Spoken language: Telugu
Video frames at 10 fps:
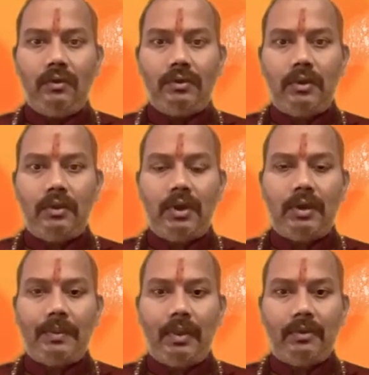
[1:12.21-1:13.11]

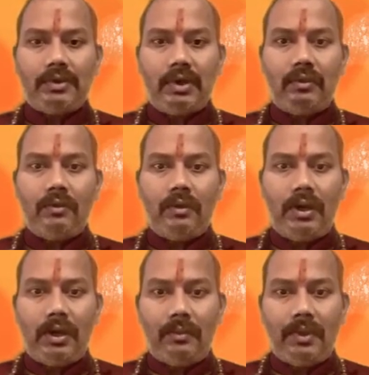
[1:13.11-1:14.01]
ఉద్యోగులకు ప్రమోషన్లు
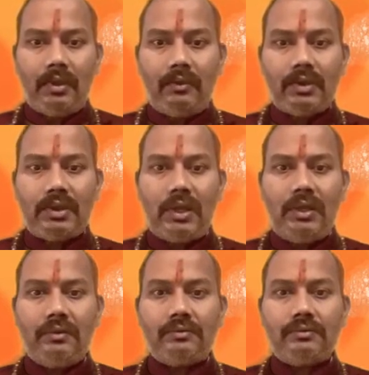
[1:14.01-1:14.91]
ఇంక్రిమెంట్లు వస్తాయి